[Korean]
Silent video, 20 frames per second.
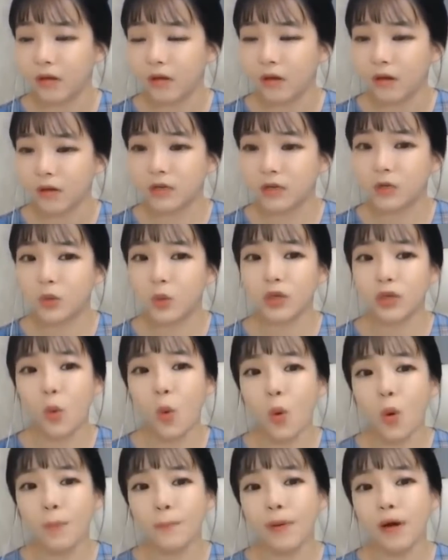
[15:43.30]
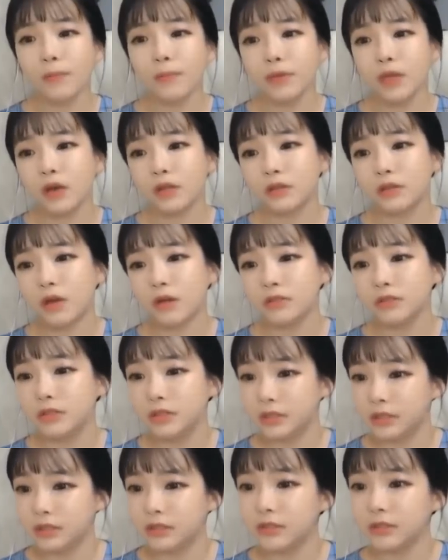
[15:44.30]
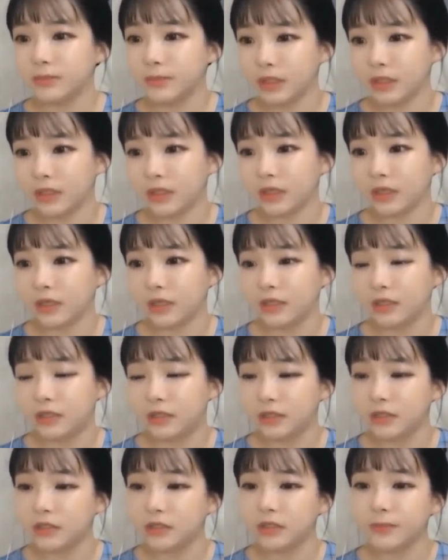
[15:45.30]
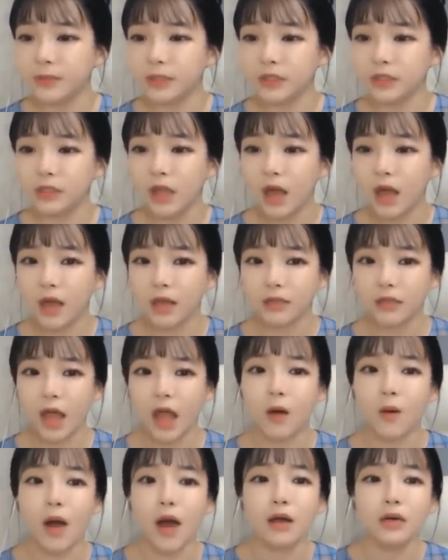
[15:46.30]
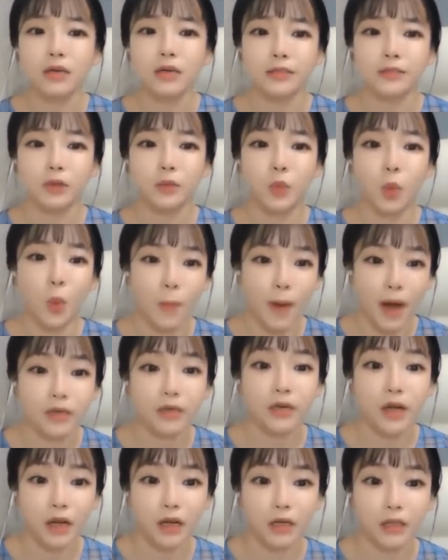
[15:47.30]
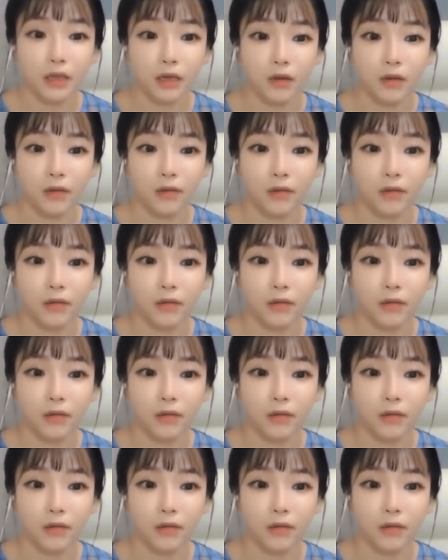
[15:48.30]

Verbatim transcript: 그리고 이 공범이었던 츠츠미, 이 츠츠미는 당황을 해서 도망을 가게 돼요.